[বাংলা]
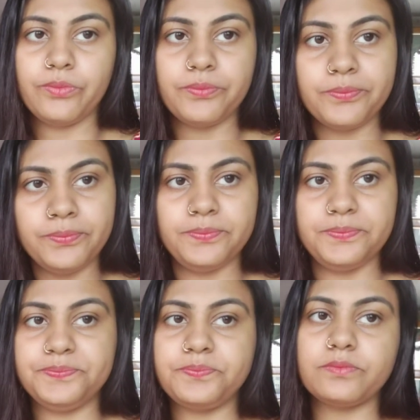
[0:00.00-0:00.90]
হুম
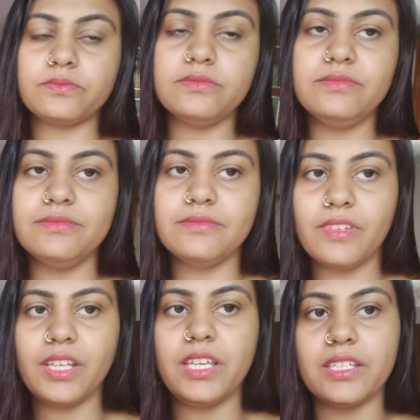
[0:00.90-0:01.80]

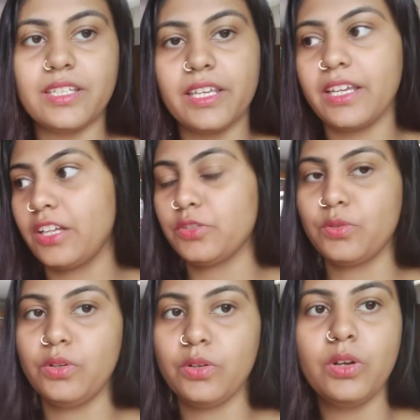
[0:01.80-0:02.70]
এসে এই
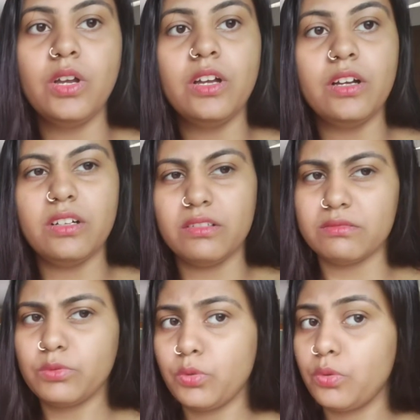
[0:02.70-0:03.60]
কাজগুলো
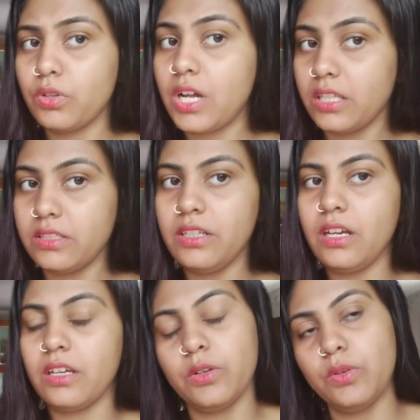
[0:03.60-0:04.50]
তো কোনো কাজই না
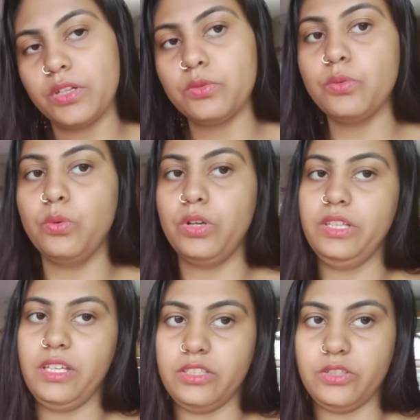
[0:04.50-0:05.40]
এগুলো একটু করে
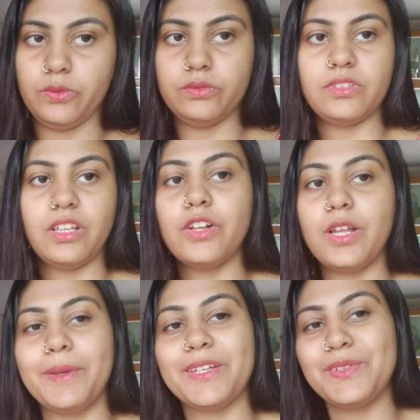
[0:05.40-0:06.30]
দিয়ে যেও তাহলে
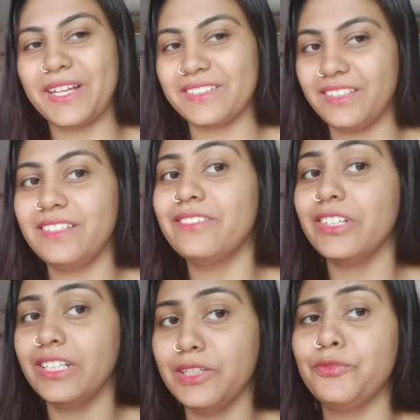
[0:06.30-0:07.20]
আমি একটু একটা দিন
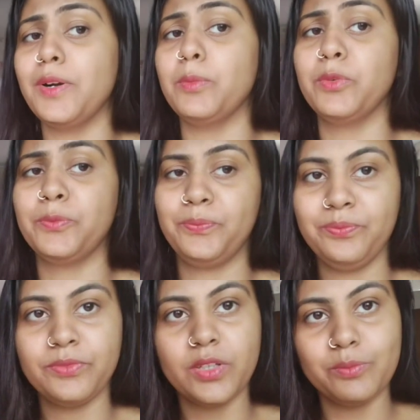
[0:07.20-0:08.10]
রিলিফ পাবো
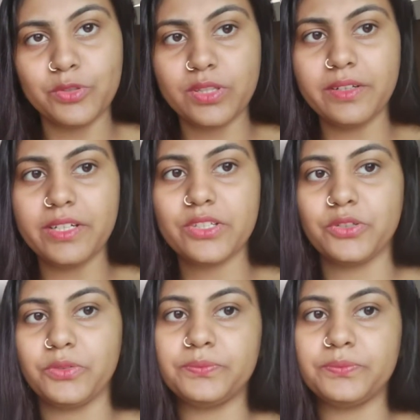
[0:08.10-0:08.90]
বুঝতে পেরেছো